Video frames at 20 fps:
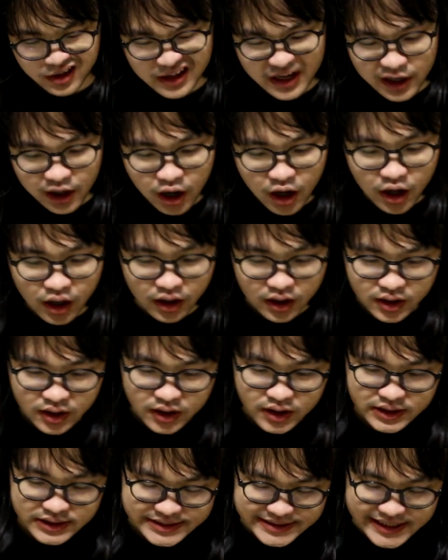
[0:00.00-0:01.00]
แล้วก็
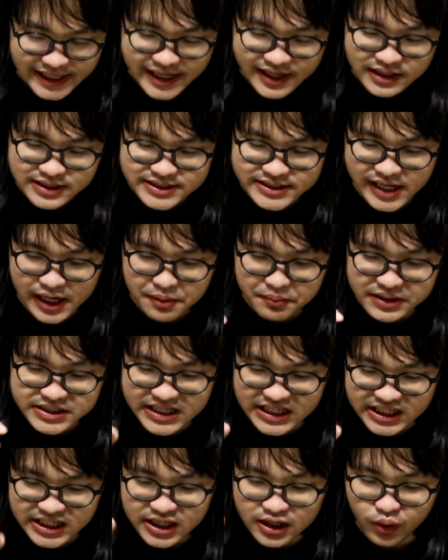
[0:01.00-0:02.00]
เส้นมัน
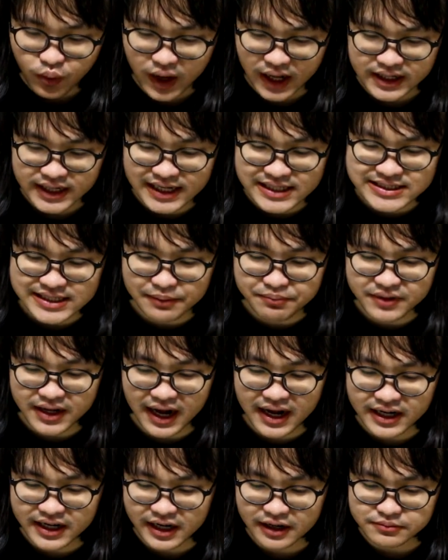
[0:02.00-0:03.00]
จะลื่นกว่าถ้าซัม
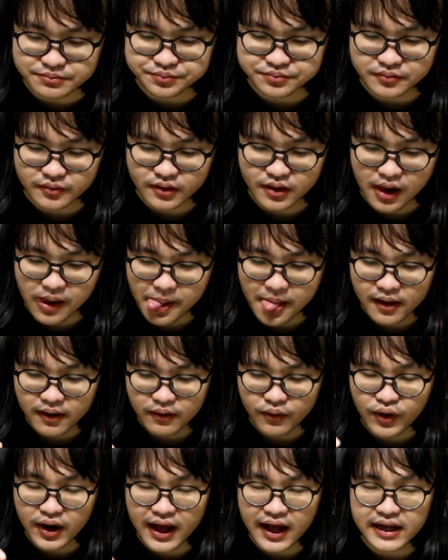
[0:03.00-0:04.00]
ยังเนี่ย
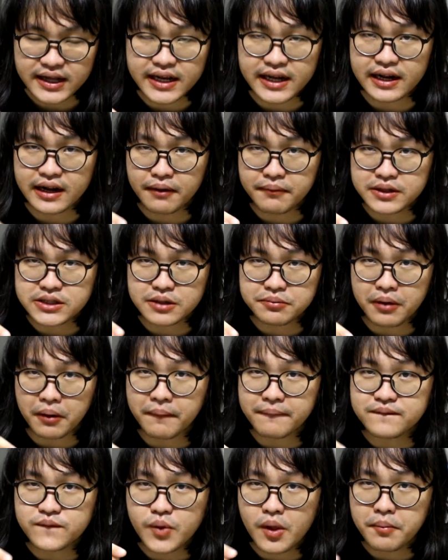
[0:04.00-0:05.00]
เวลากินแล้วมันจะแบบ
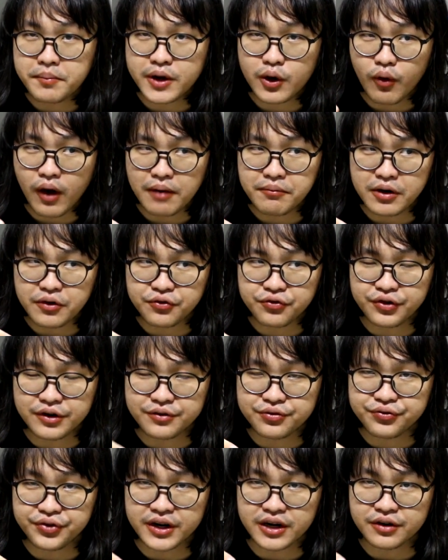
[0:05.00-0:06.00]
มีความแบบฟืด
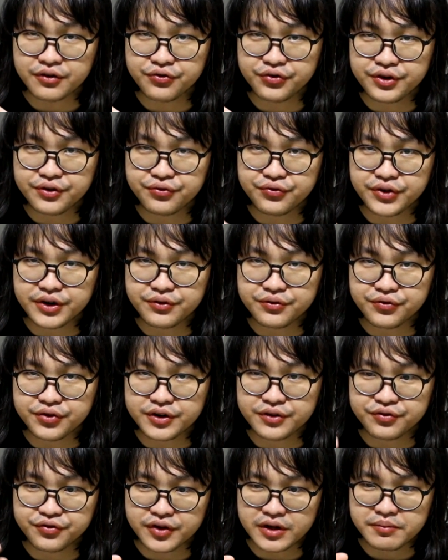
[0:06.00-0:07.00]

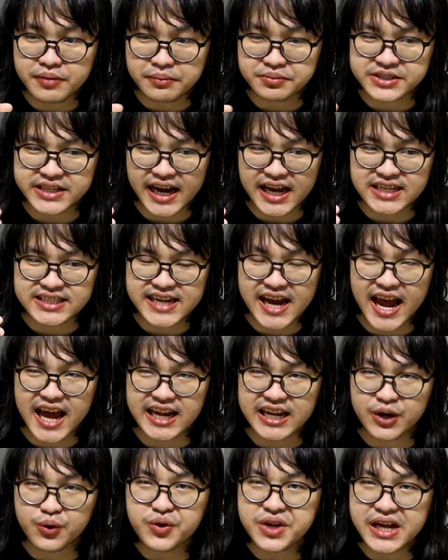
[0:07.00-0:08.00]
แบบแฉะ
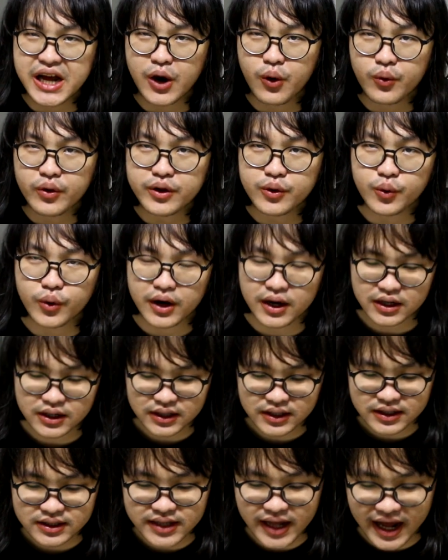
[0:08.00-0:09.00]
เหนียวมาอยู่อะ
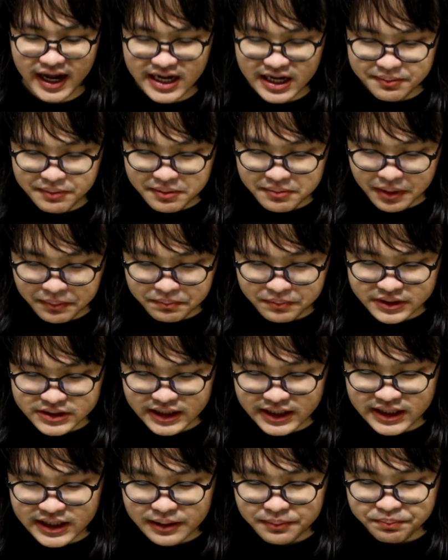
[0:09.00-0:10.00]
แต่อันนี้มันแบบมัน
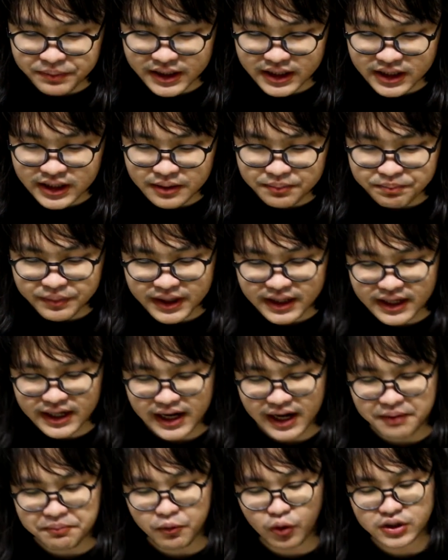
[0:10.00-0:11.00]
จะลื่นปื้ดเล
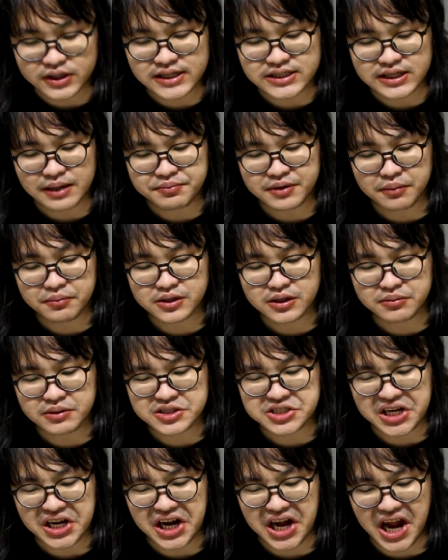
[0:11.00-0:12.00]
ยปกติซัมยังมันจะมี
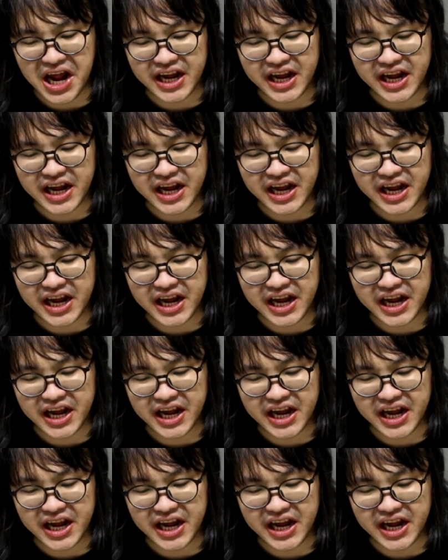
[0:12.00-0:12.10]
เสียง